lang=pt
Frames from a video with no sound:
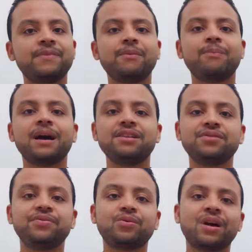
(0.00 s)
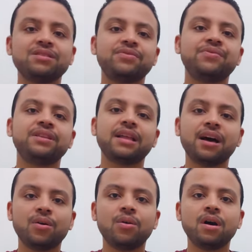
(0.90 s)
Na parte quase
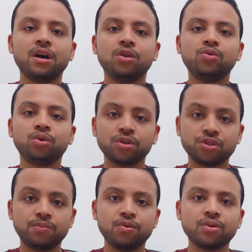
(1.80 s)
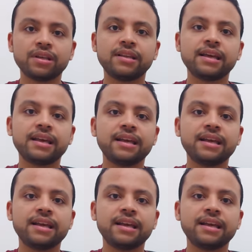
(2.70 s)
final do notebook, né?